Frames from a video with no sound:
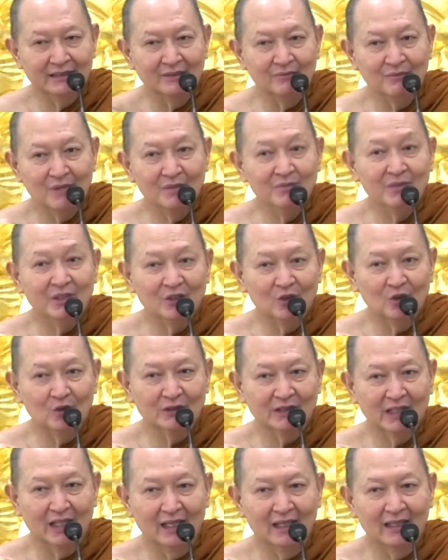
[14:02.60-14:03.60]
กับจิตไม่มีโท
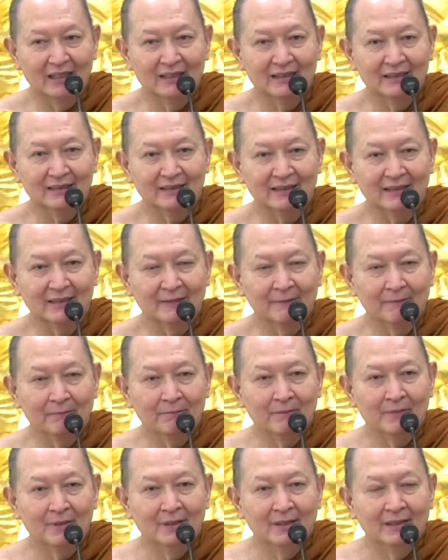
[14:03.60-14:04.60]
สะนะ
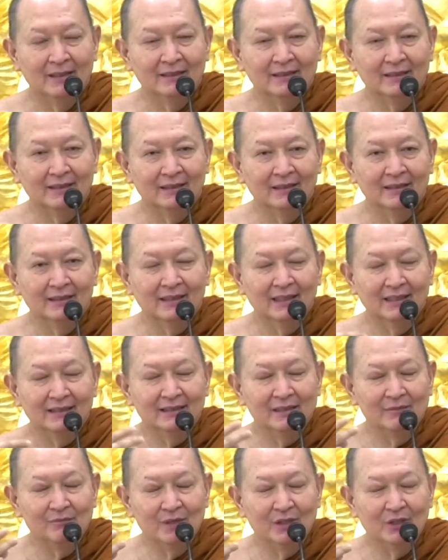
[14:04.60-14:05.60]
ถ้า
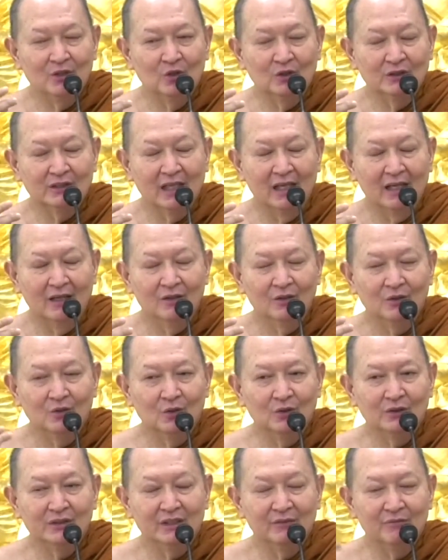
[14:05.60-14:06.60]
จิตมีโทสะก็
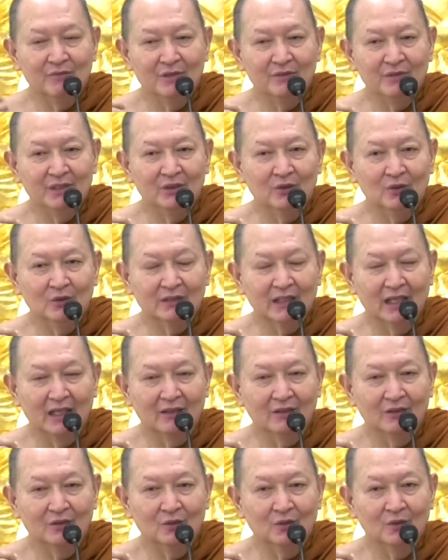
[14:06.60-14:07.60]
รู้จิตไม่มีโทสะ
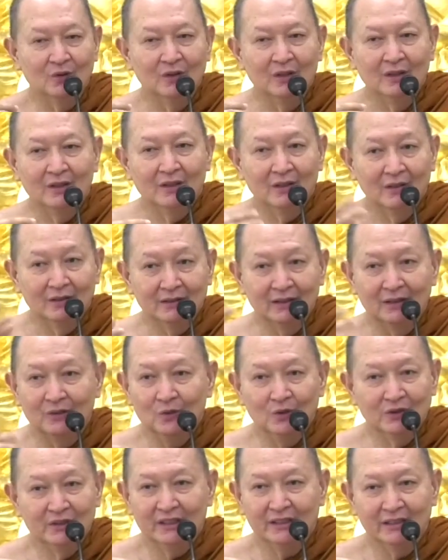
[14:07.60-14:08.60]
ก็รู้ ก็จะ
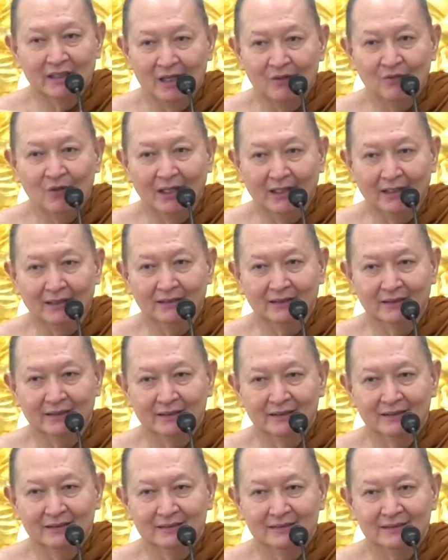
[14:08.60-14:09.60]
รู้จิตทั้งวันเลย
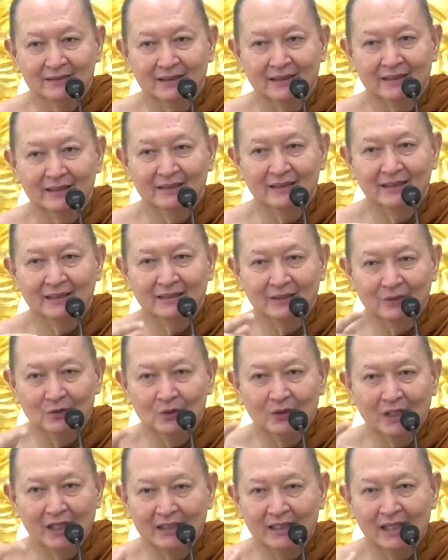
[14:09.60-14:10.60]
นะเนี่ยจะ
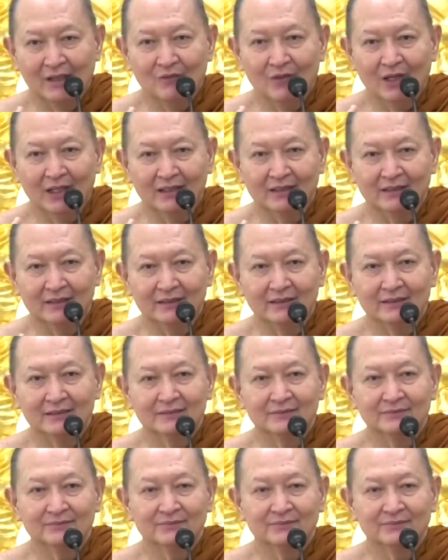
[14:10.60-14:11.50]
รู้ได้ทั้งวันเลย